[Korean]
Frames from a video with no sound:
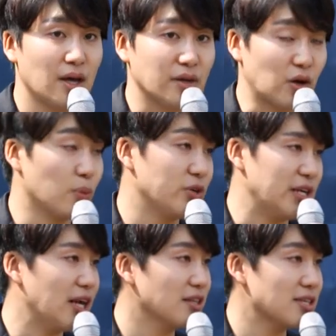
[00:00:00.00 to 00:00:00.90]
여러분
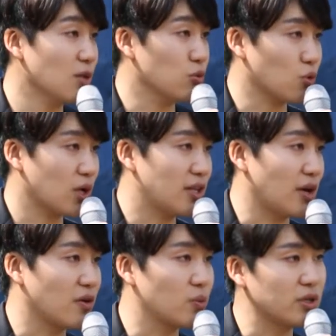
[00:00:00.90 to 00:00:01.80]
일하는 산업도
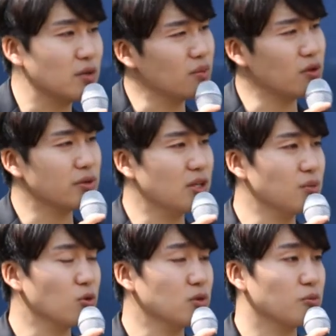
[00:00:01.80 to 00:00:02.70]
똑같아요. 여러분 이런 이런 이런
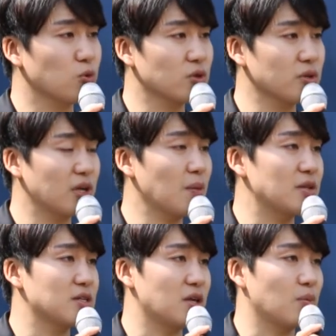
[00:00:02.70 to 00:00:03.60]
고정관념 되게
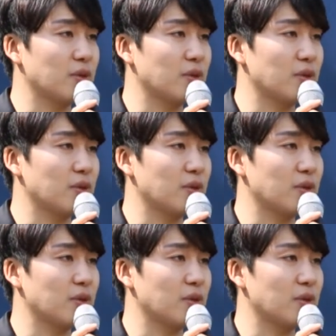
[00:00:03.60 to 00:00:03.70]
많잖아요.